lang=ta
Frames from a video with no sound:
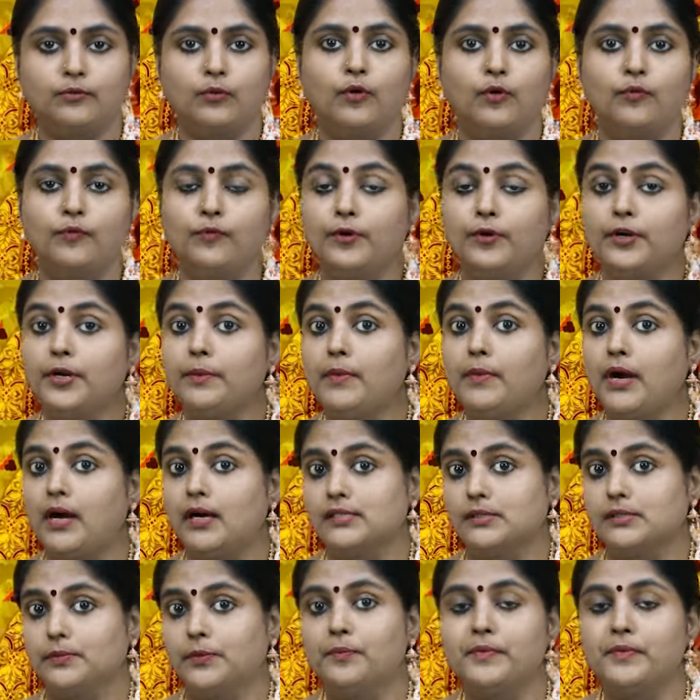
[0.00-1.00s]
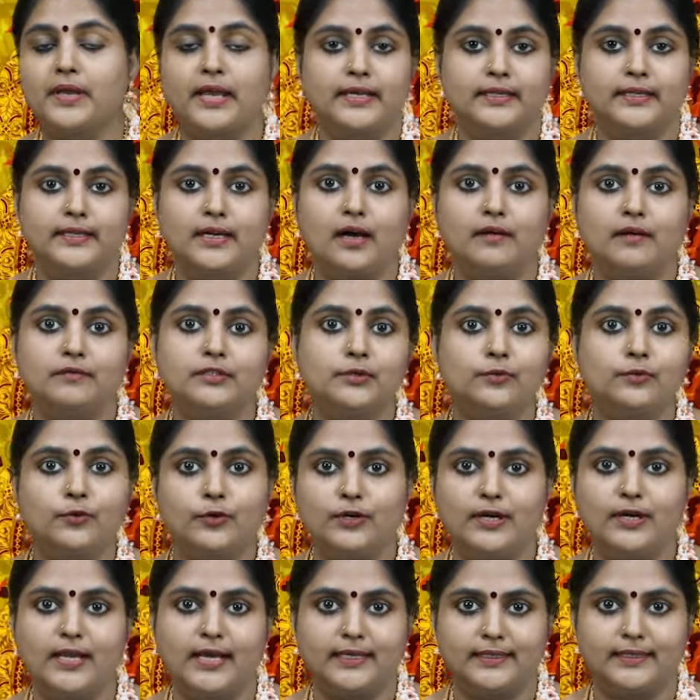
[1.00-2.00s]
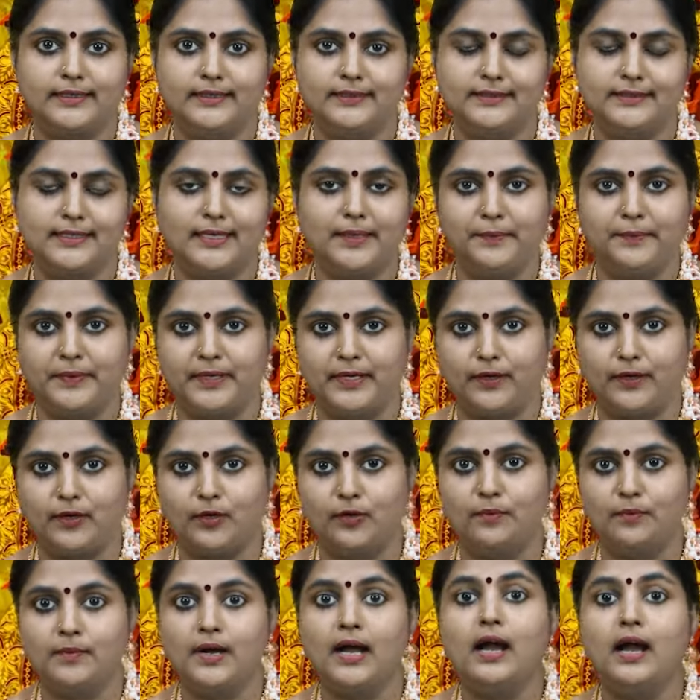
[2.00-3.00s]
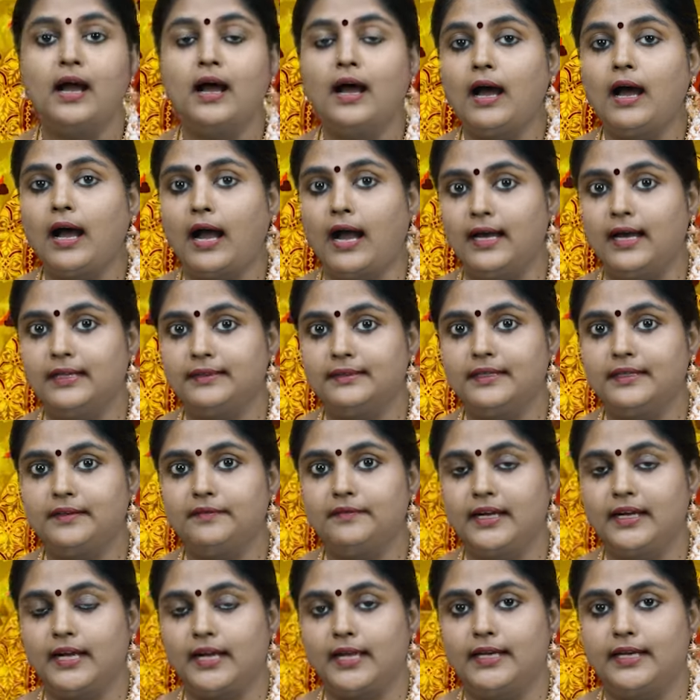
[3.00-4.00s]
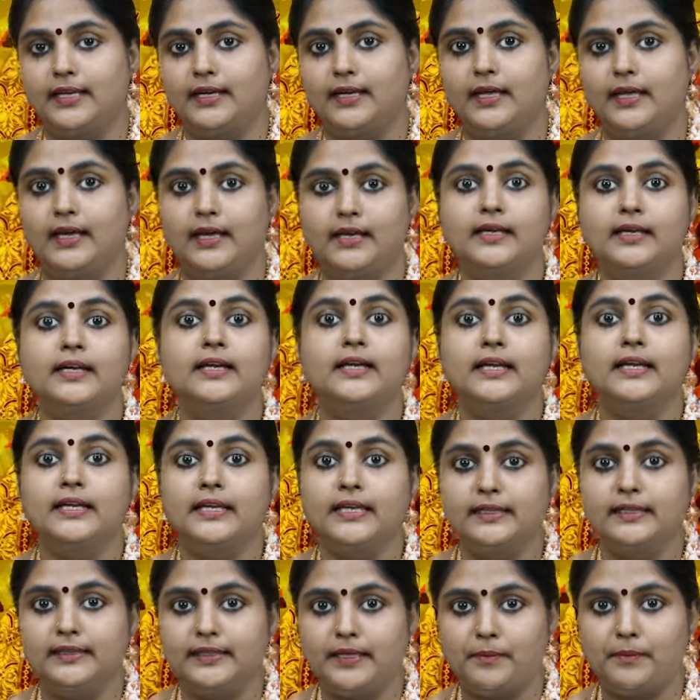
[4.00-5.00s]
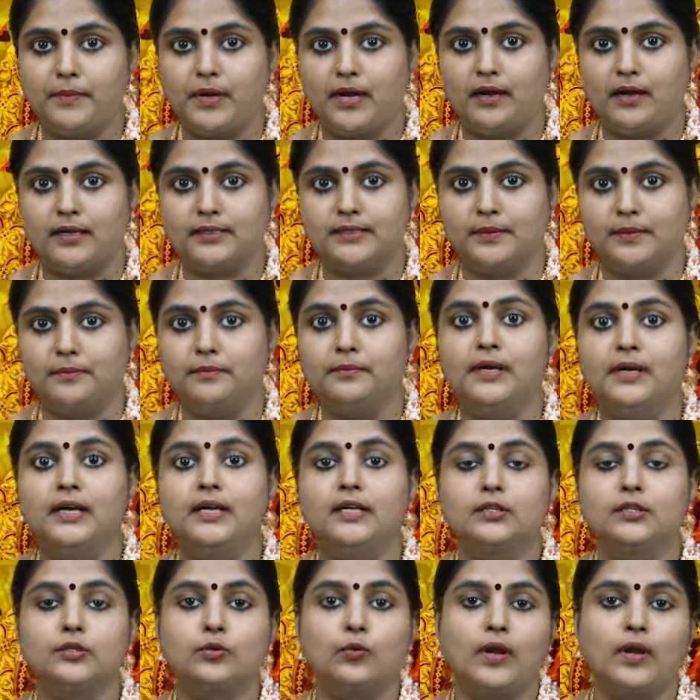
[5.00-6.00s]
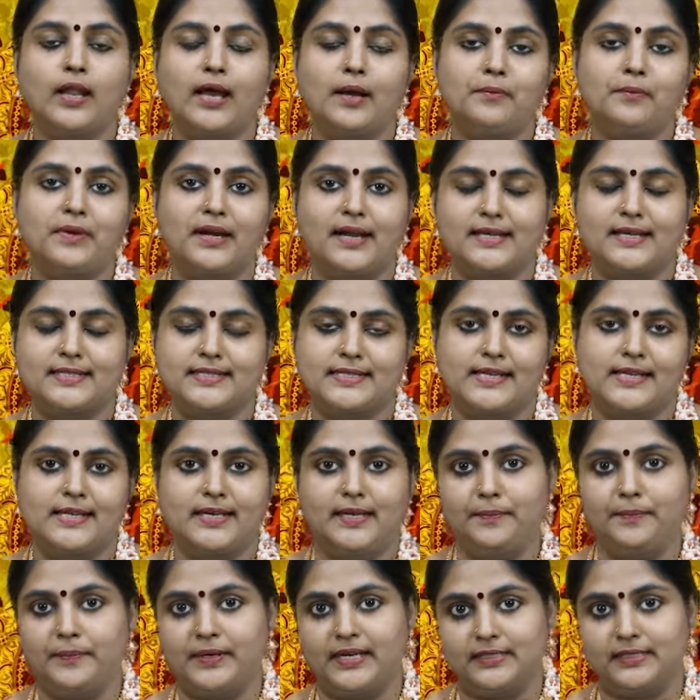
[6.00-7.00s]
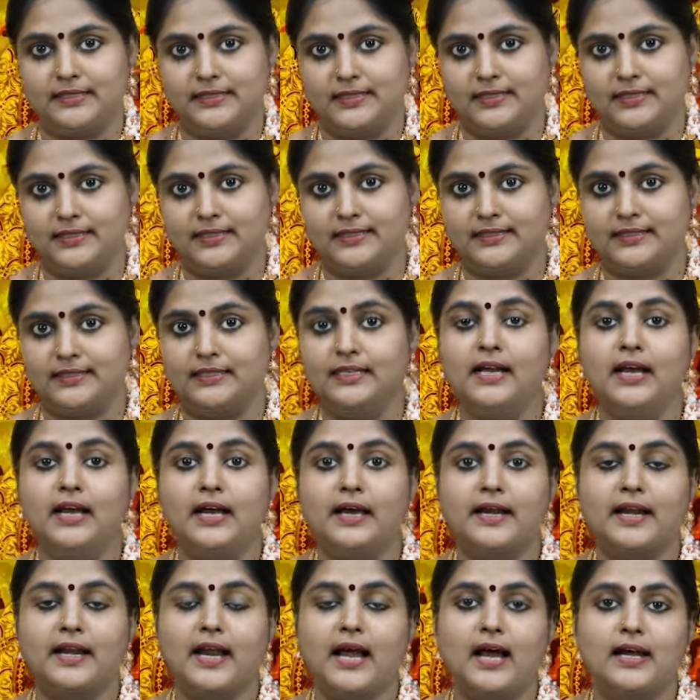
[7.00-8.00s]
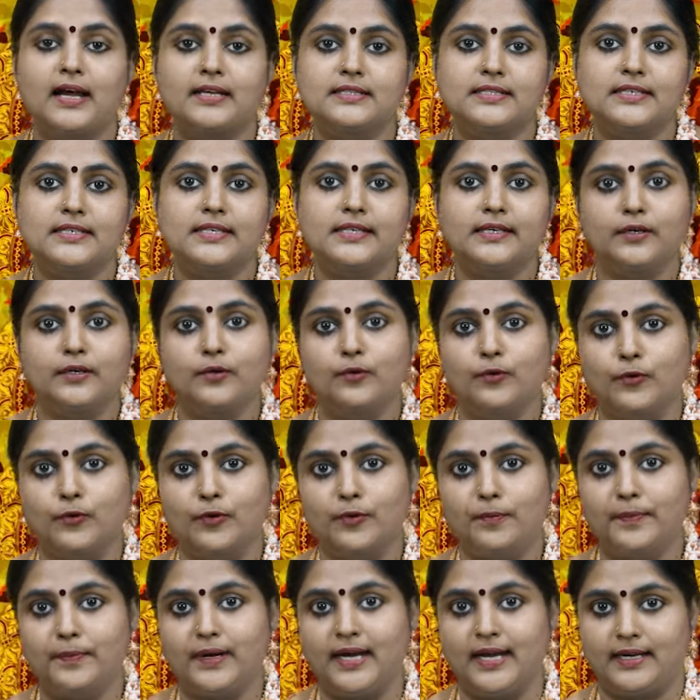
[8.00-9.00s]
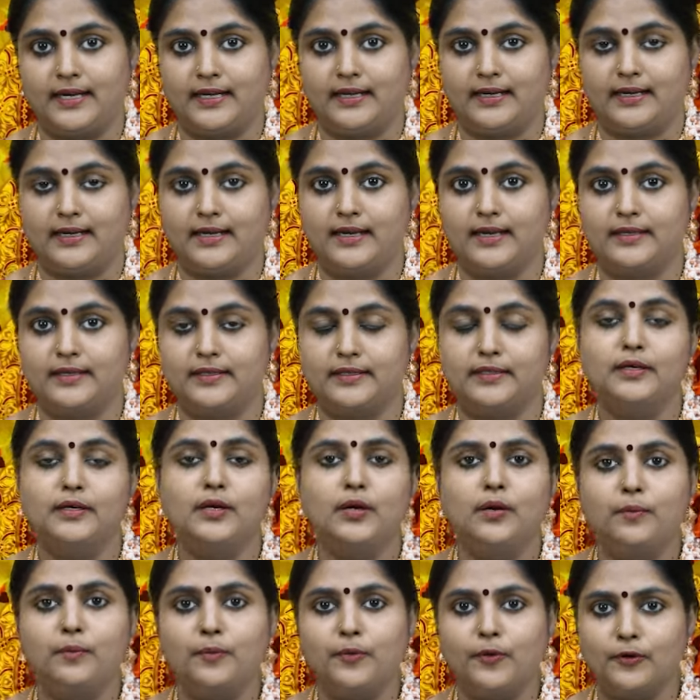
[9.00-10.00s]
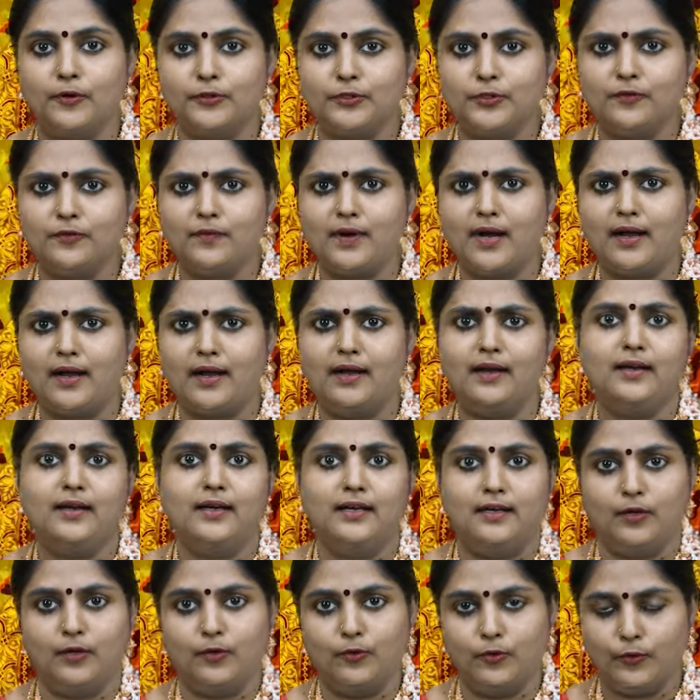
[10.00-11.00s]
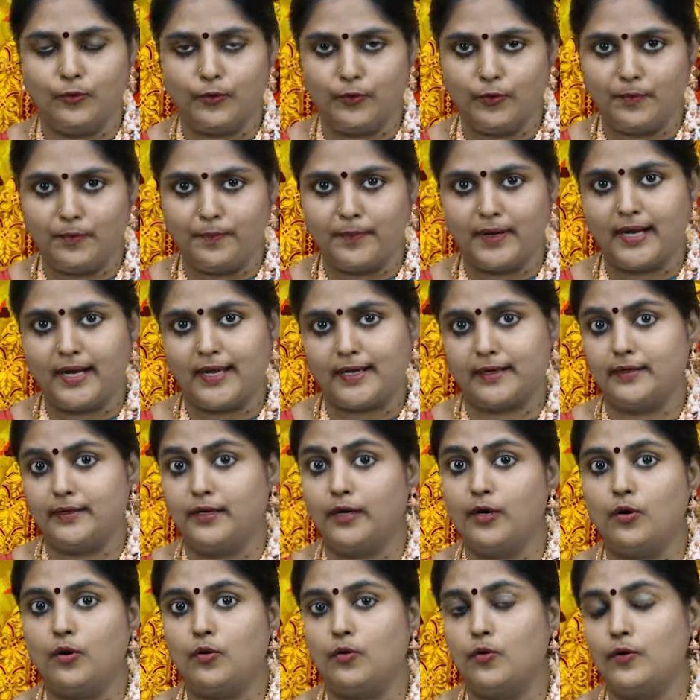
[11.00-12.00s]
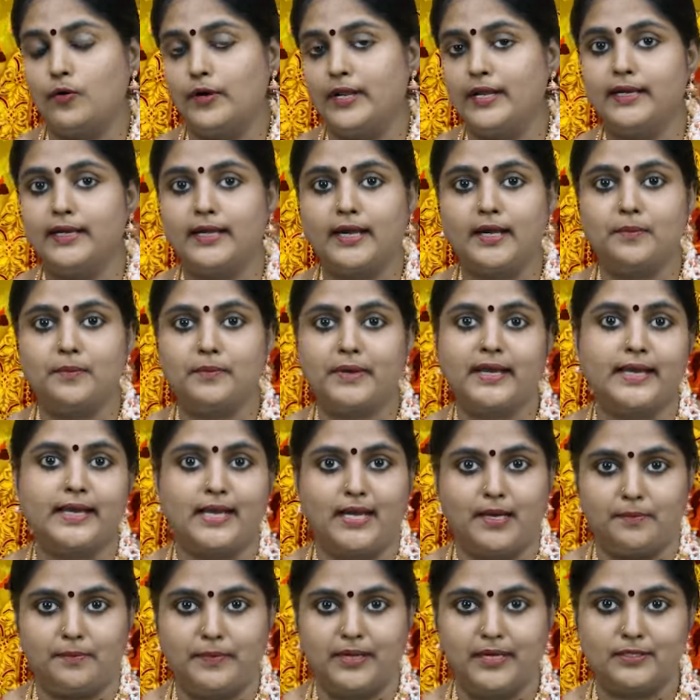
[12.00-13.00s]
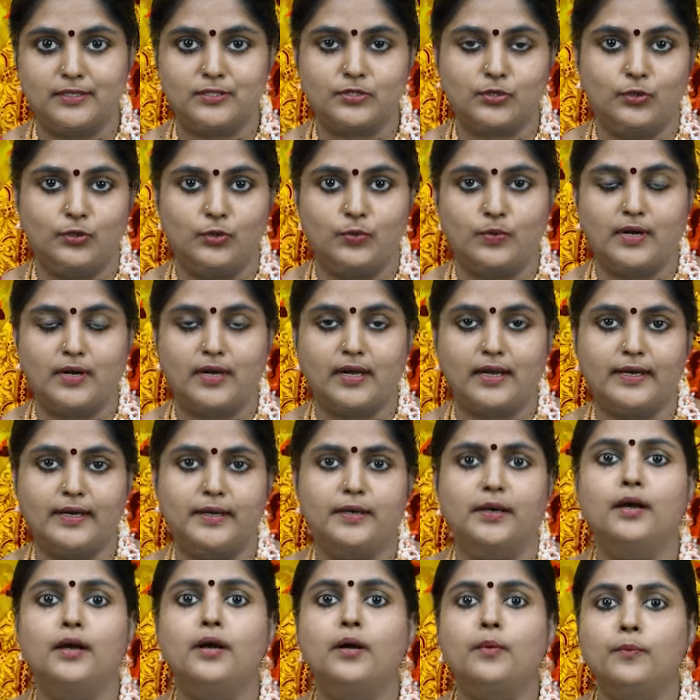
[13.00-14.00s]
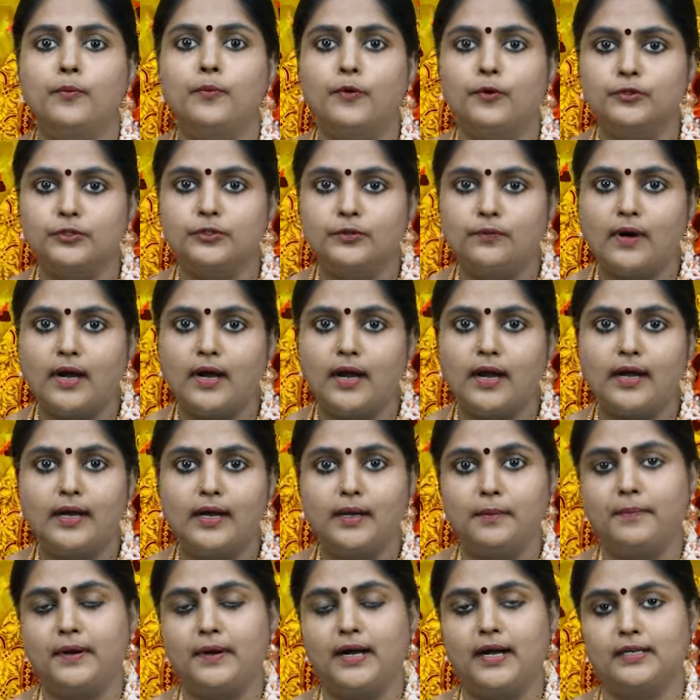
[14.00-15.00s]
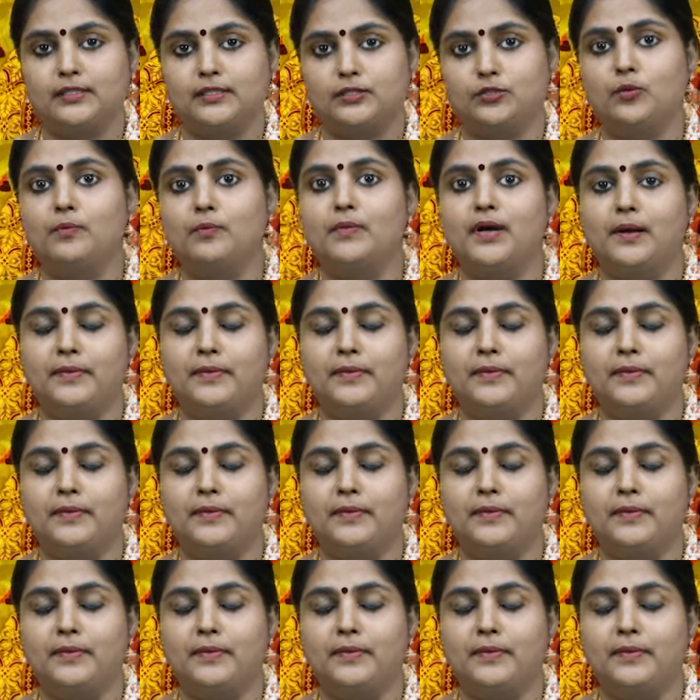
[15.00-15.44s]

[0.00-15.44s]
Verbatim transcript: ஒவ்வொரு மாதமும் ஏதாவது ஒரு லக்னத்தில் பிறக்கும் அந்த வகையில் இந்த மாதம் துலாம் ராசியில் பிறந்திருக்கு ராசியை குரு பார்க்குறாரு பொதுவாக குரு பார்க்க கோடி நன்மை அப்படின்னு சொல்லுவாங்க பொதுவாக பார்த்தோம்